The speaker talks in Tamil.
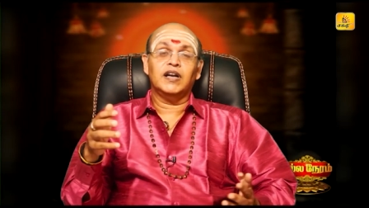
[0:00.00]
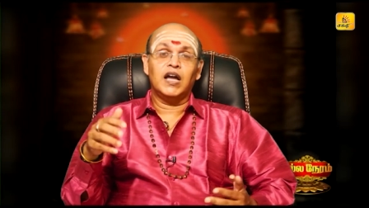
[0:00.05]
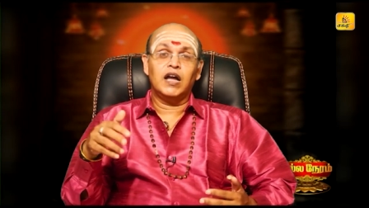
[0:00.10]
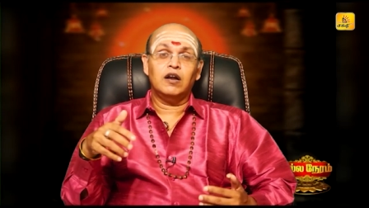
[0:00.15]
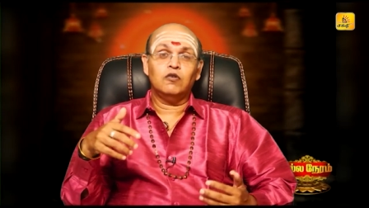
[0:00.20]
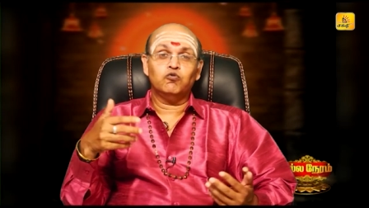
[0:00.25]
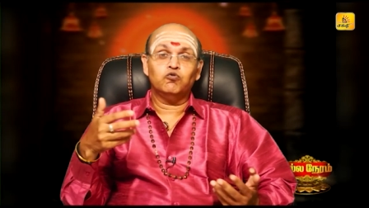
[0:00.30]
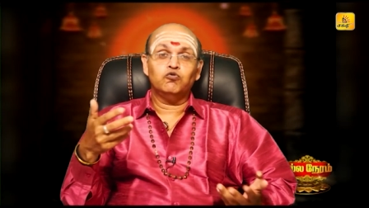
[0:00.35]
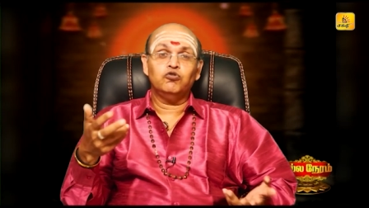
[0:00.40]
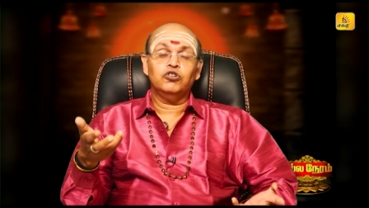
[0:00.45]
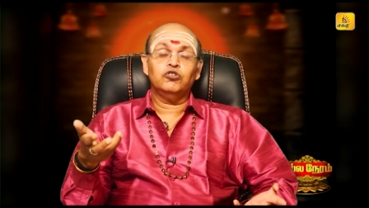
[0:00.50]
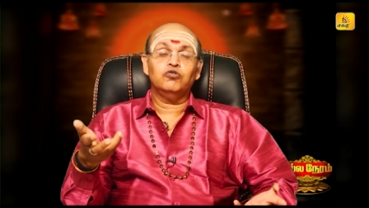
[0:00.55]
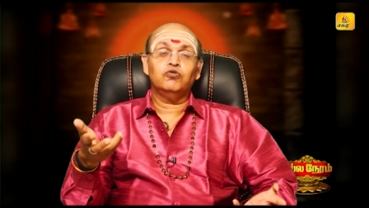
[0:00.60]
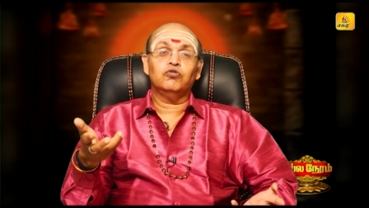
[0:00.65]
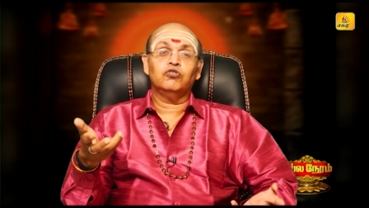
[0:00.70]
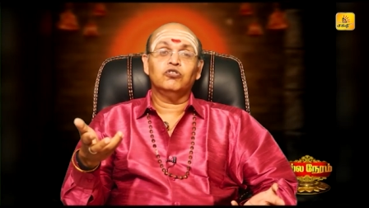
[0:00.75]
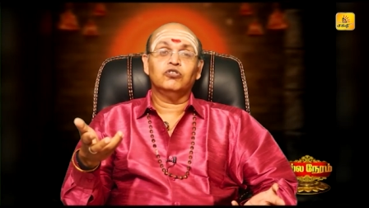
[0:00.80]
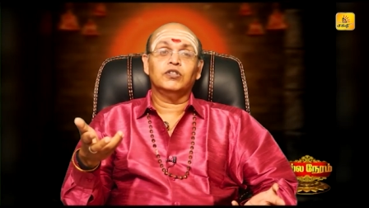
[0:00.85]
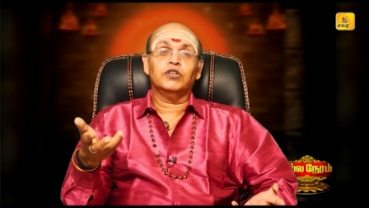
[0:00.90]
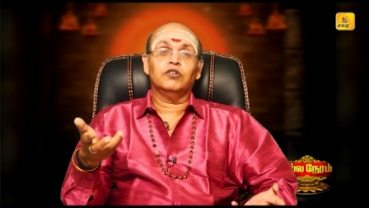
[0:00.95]
நான்
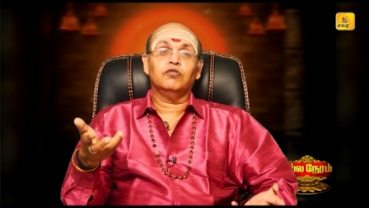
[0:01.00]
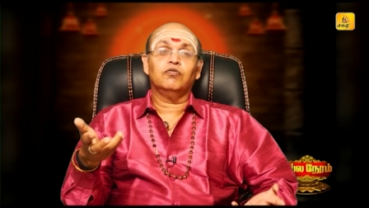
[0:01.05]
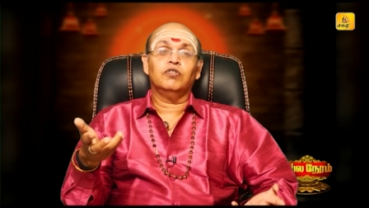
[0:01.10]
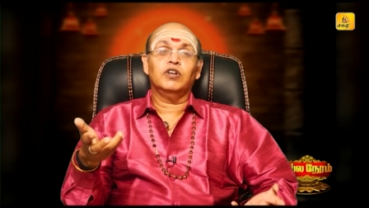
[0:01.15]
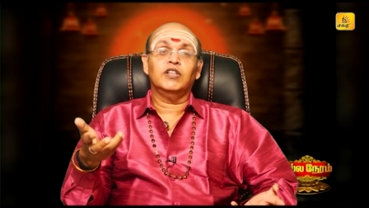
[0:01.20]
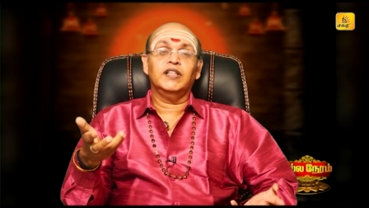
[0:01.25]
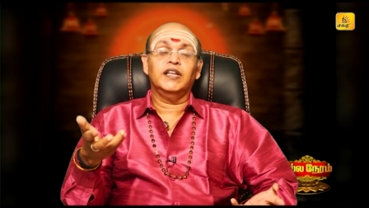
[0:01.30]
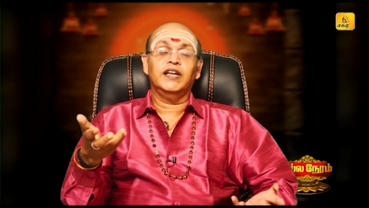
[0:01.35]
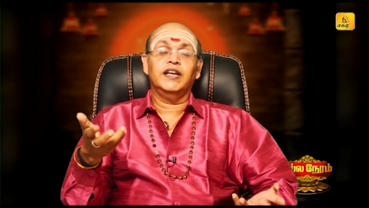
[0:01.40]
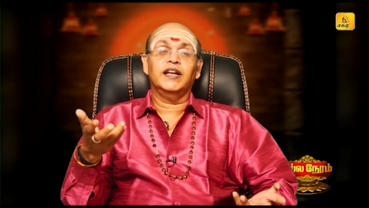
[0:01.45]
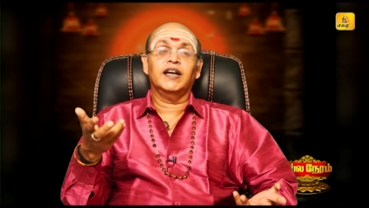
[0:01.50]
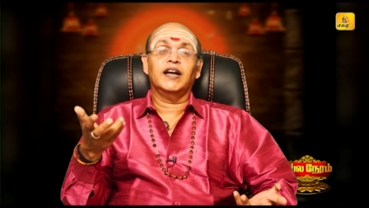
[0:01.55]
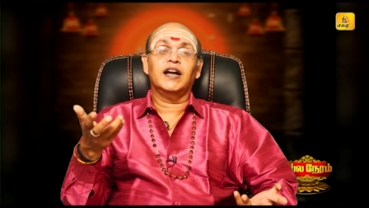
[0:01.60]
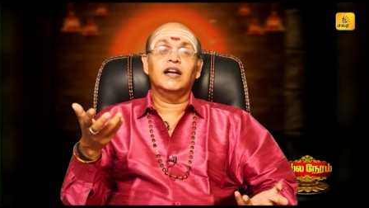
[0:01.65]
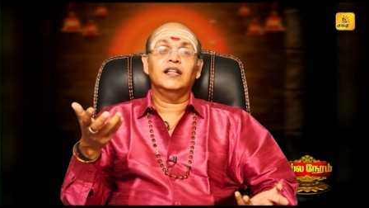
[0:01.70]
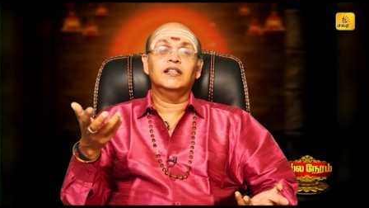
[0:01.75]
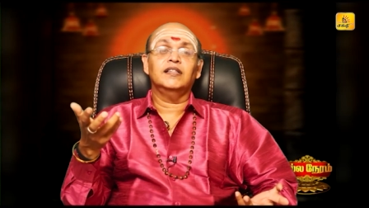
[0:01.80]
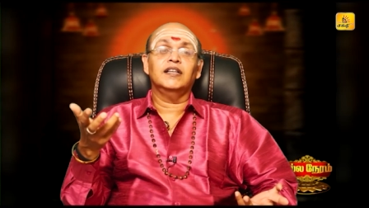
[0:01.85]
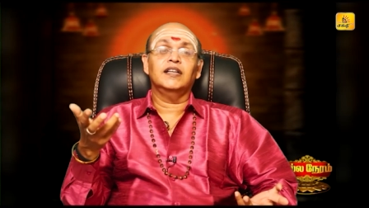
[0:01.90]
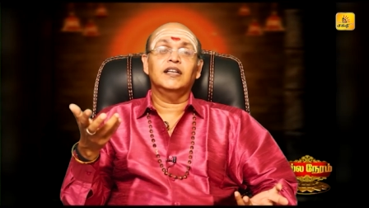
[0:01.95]
உயிர் கொடுத்த குழந்தையின
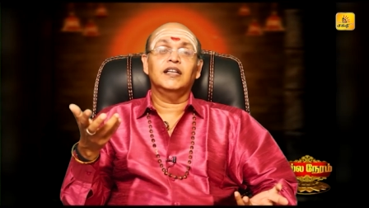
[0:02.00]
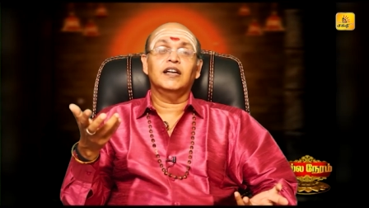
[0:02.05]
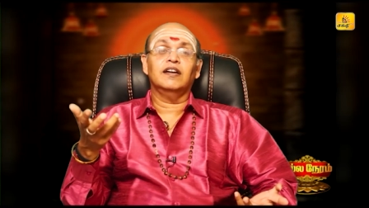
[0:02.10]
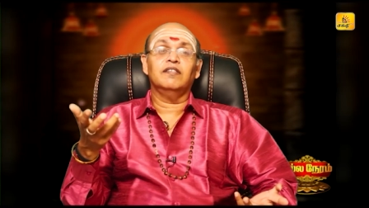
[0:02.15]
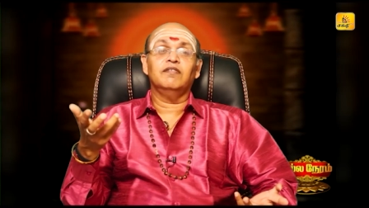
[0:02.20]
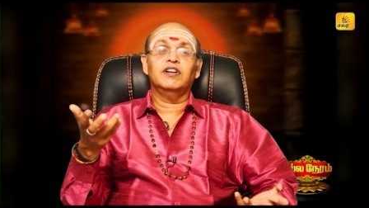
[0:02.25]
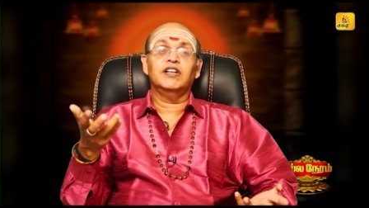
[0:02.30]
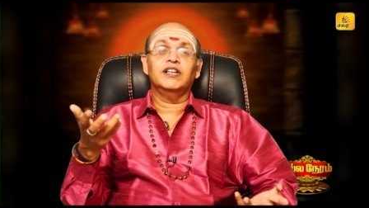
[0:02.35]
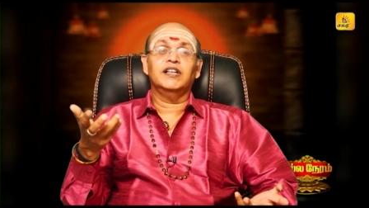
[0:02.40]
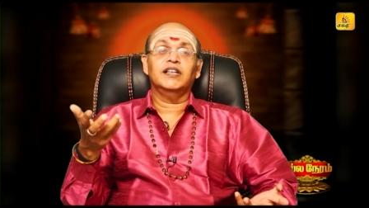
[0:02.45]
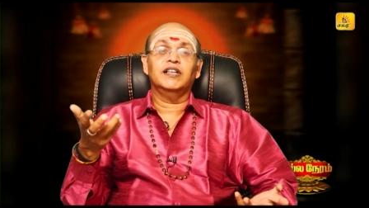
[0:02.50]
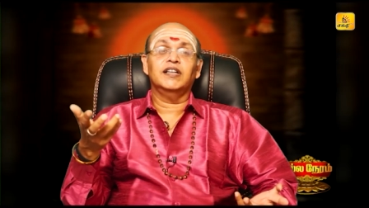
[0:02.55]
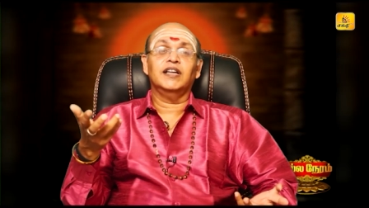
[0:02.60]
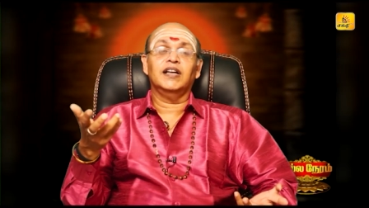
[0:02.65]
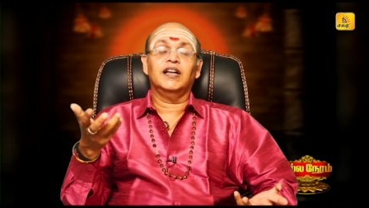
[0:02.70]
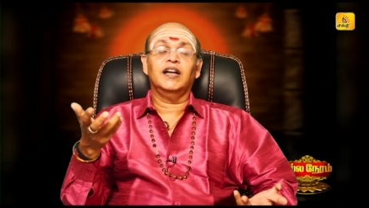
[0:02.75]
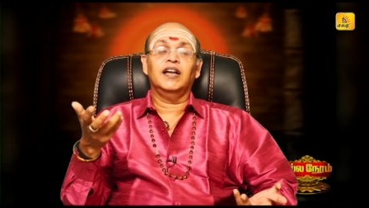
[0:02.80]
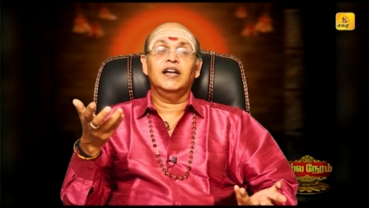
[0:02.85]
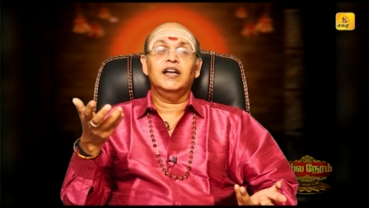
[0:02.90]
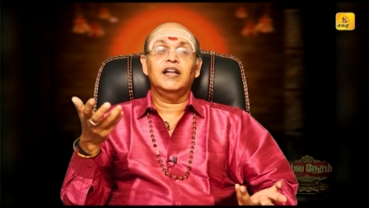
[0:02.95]
கழுத்தை நீங்கள்
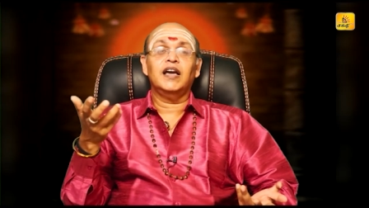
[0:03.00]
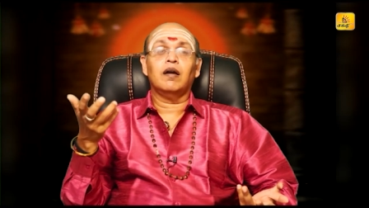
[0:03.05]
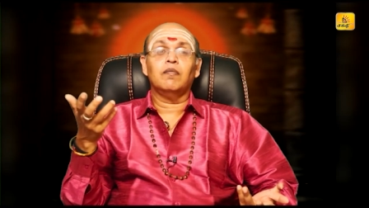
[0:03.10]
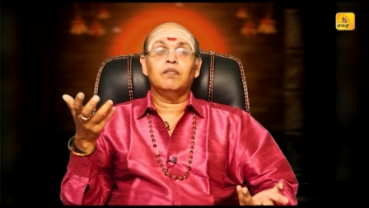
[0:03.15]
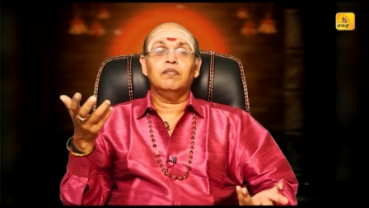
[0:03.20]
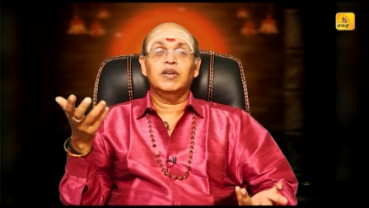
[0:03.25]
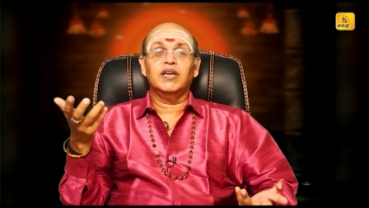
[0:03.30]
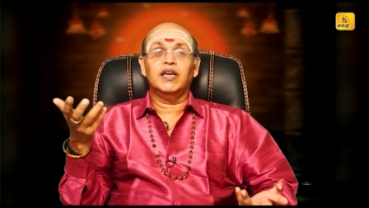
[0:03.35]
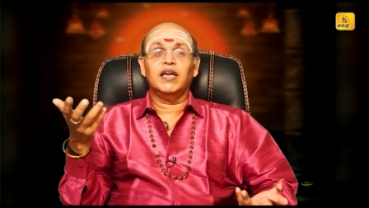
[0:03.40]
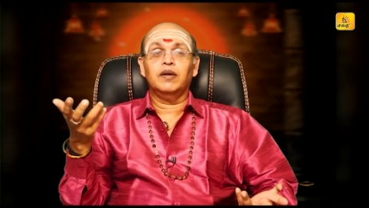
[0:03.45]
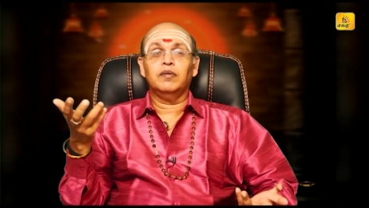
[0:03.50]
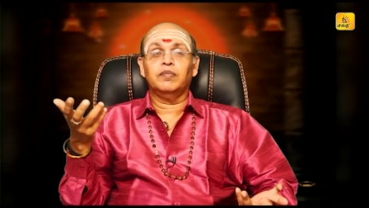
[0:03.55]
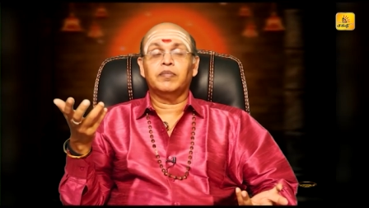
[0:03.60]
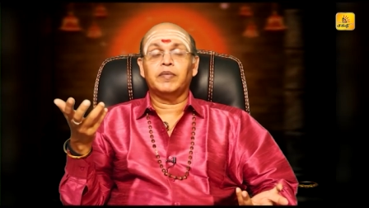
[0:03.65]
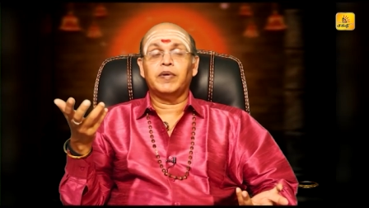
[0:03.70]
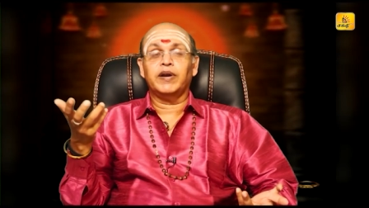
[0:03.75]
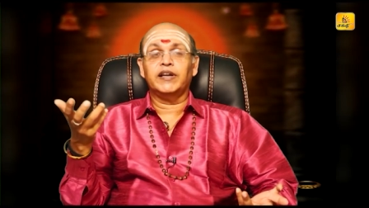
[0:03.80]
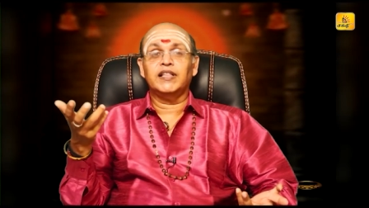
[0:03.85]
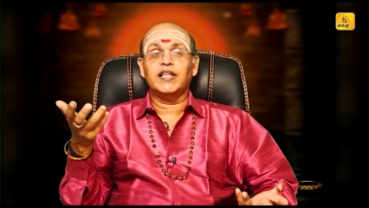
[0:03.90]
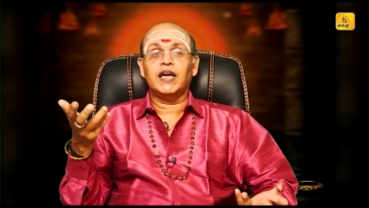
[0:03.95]
வெட்டிட்டீங்களேன்னு அம்பிகை
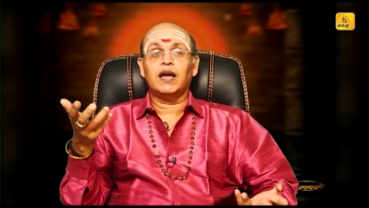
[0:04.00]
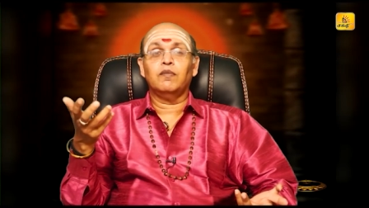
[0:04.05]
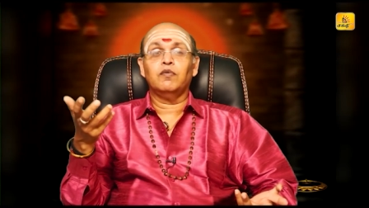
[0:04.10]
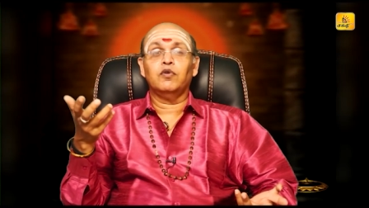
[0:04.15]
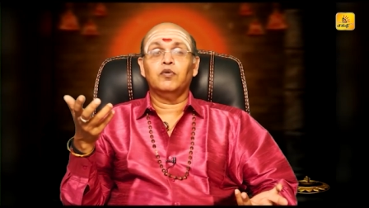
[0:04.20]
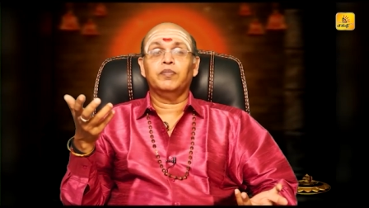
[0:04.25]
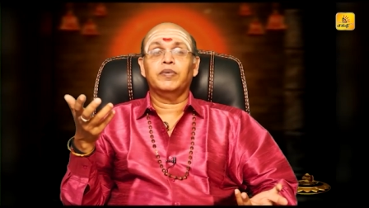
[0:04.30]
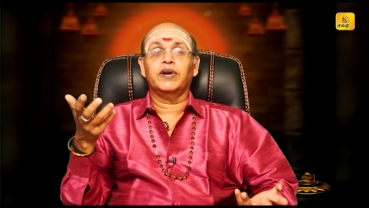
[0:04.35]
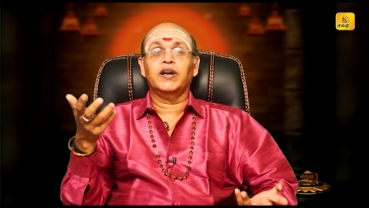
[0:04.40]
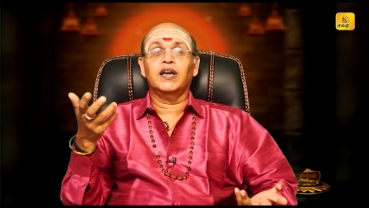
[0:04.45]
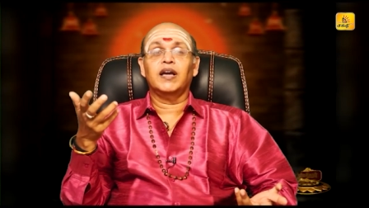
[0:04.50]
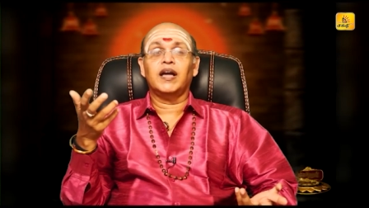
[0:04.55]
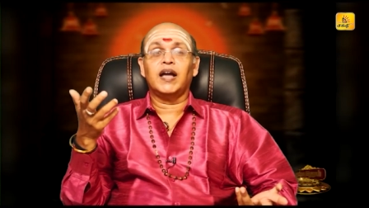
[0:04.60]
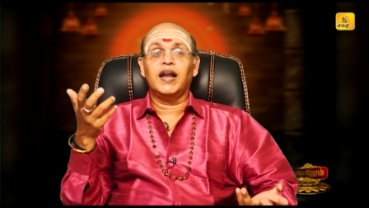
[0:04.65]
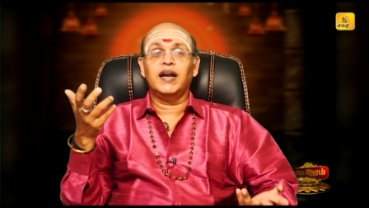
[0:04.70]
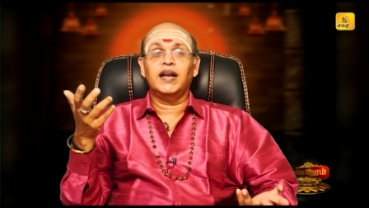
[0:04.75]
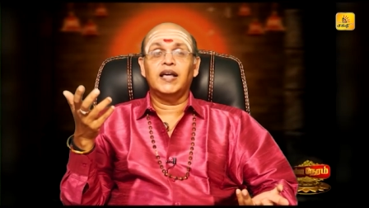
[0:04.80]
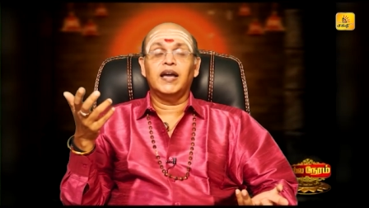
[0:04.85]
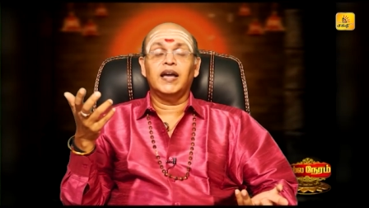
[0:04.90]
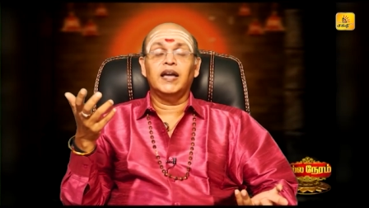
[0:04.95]
பரிதாபப்பட
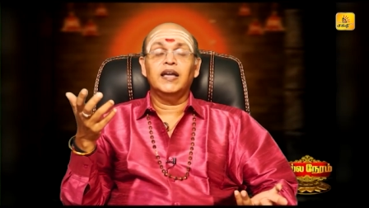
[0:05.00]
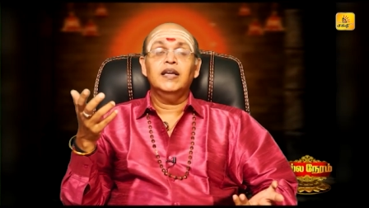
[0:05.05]
அல